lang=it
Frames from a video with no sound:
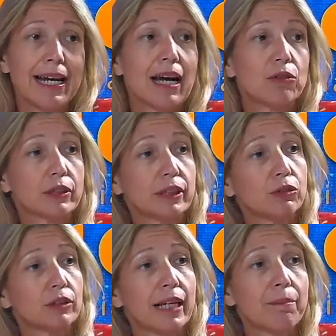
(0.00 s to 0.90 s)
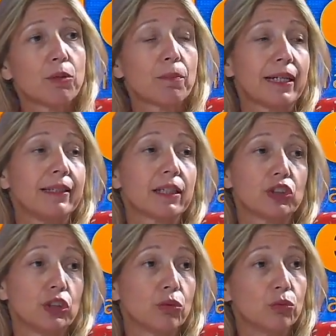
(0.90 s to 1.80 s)
e allo stesso tempo
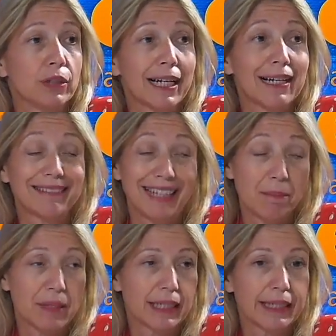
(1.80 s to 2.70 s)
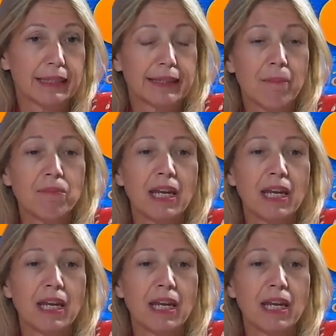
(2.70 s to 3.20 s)
prenderci cura del pianeta,